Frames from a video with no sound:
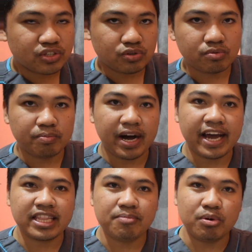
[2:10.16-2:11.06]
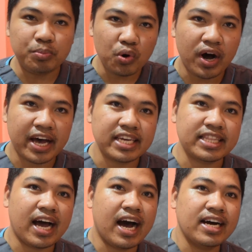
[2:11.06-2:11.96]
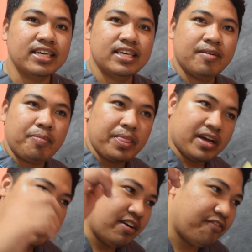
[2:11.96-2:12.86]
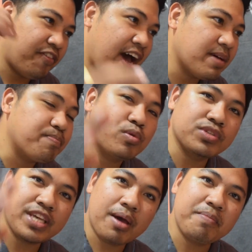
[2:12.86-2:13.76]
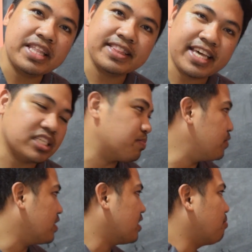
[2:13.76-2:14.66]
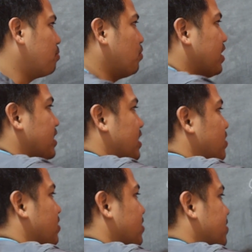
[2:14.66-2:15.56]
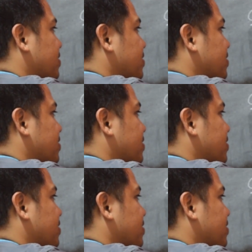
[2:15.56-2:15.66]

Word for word: tube ay nabubuhay ng 5 ah, to 7 days po na nabubuhay dito.